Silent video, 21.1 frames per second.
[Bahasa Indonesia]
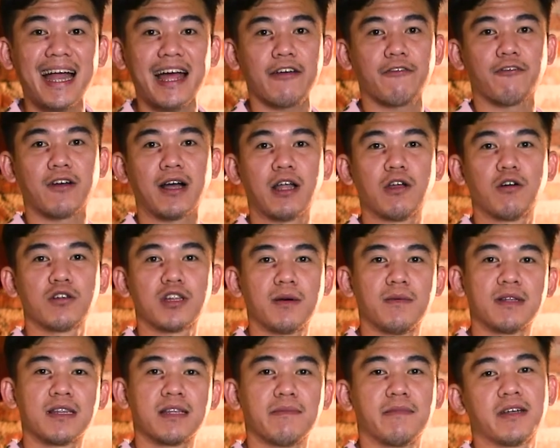Drive kalau
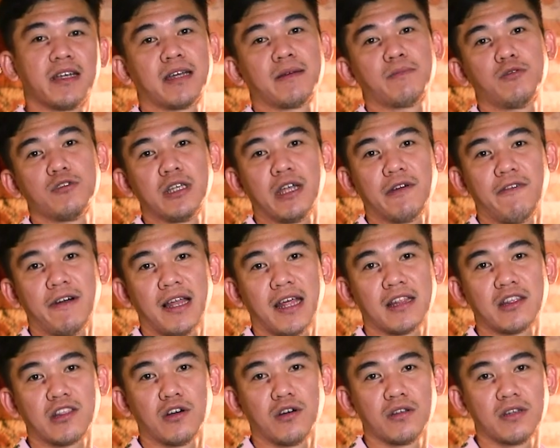teman-teman yang punya
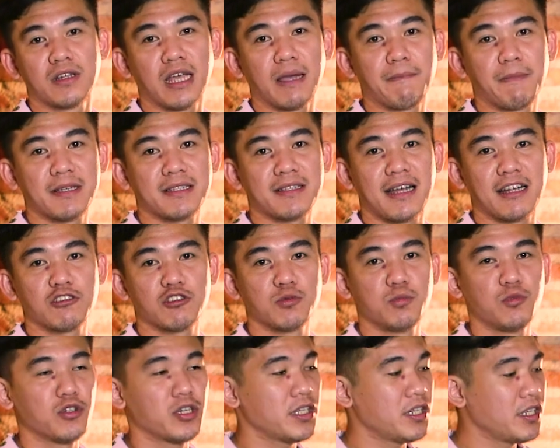Valeton GP 100
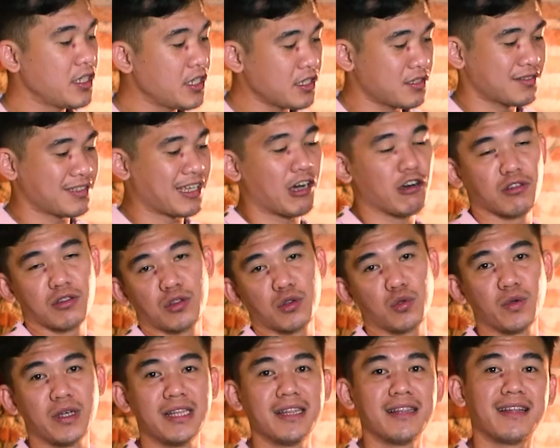mungkin ini sound
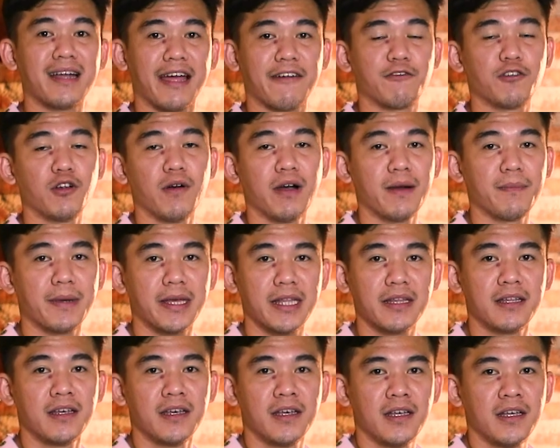Twin Drive doang
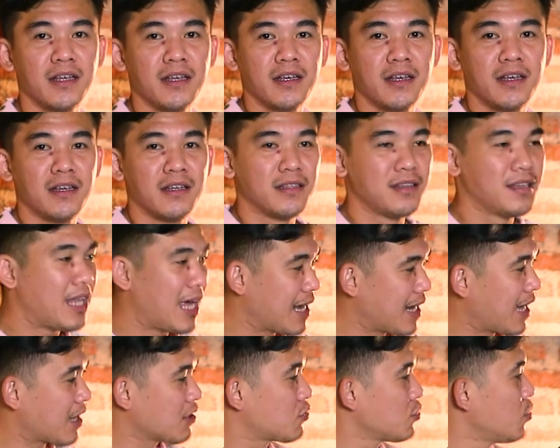men
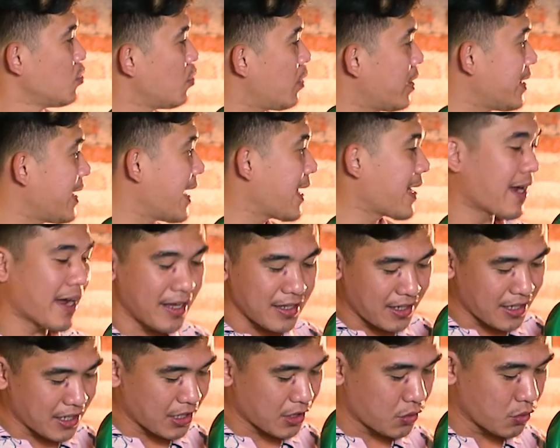dan langsung gue direct
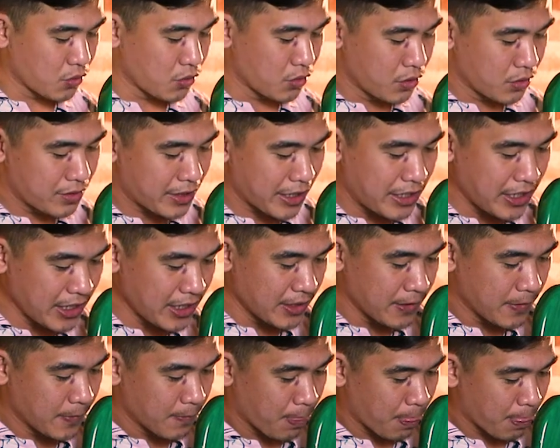aja gitu
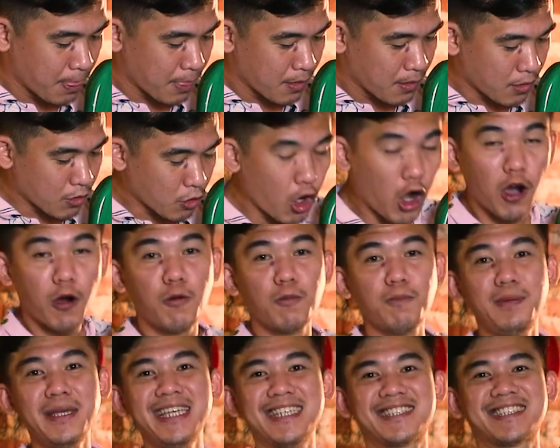jadi
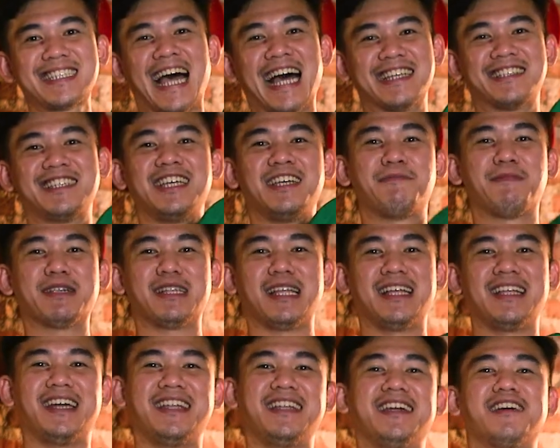kok bisa sih
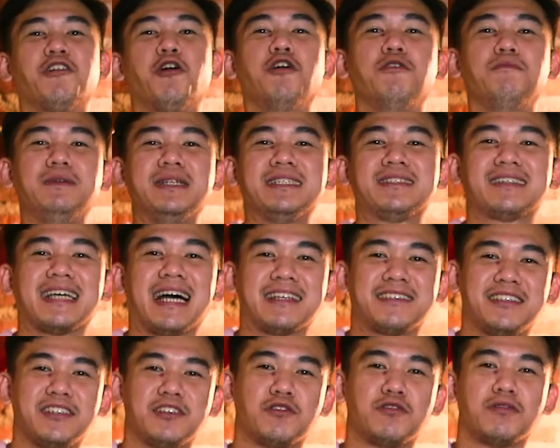pertanyaannya kok bisa
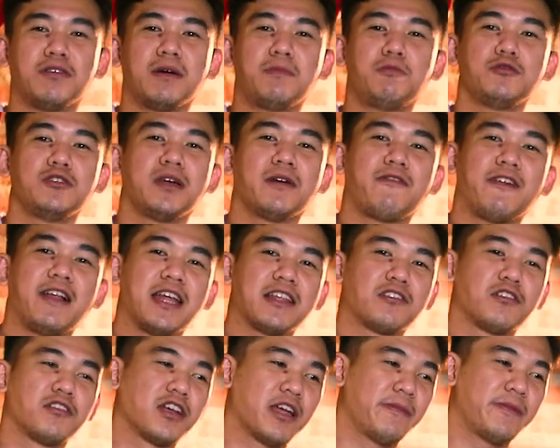sih gue punya
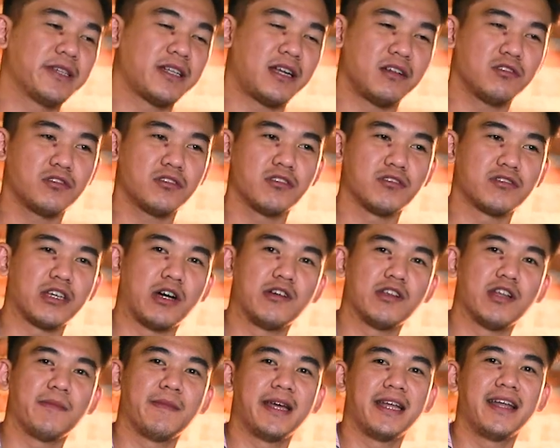Valeton GP 100 kok
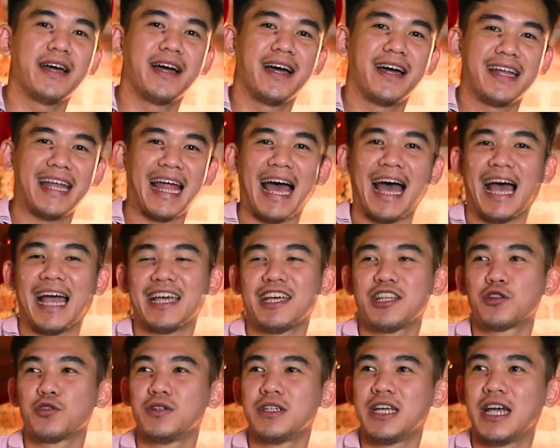soundnya beda nah
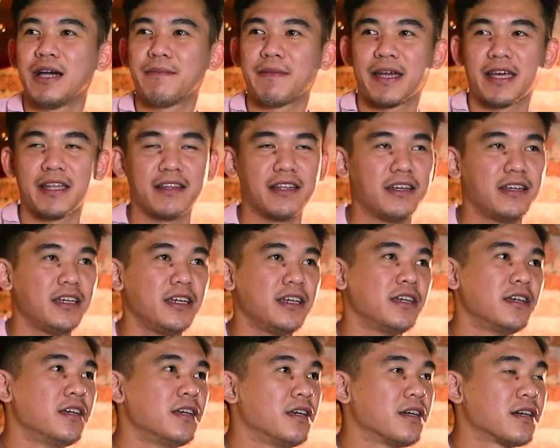itu dia men
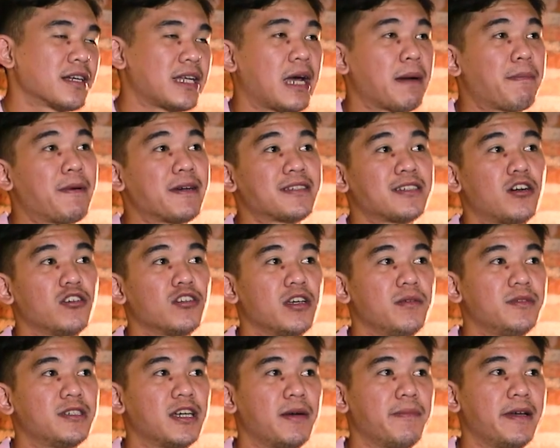jadi Kenapa
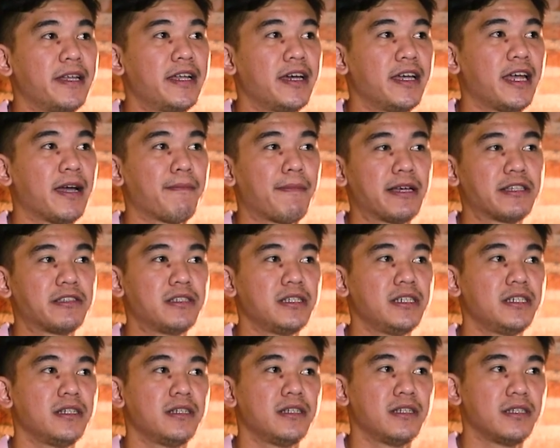soundnya bisa beda? Yang
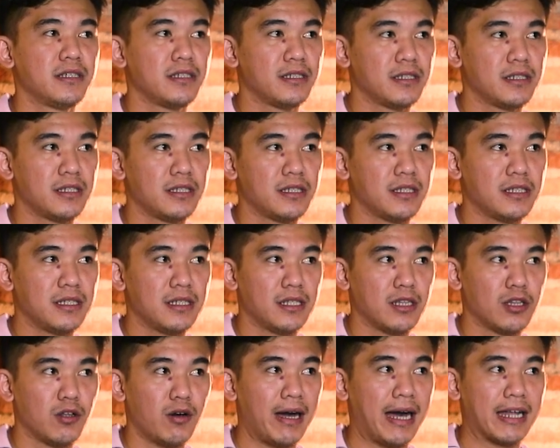pasti
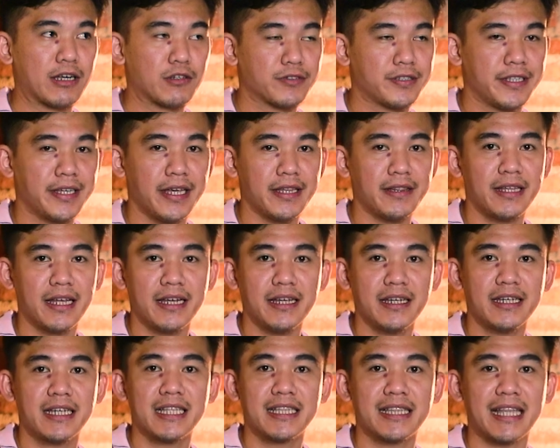lo harus lihat
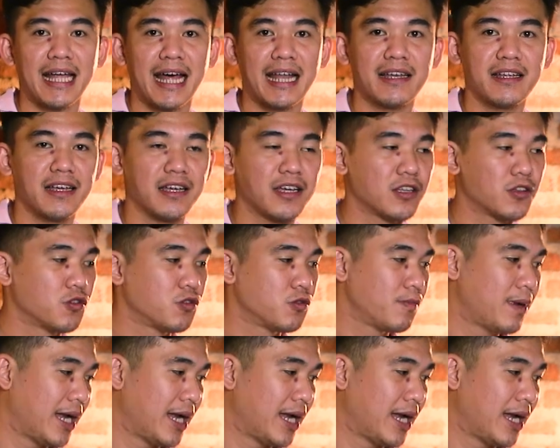dari gitarnya gitu.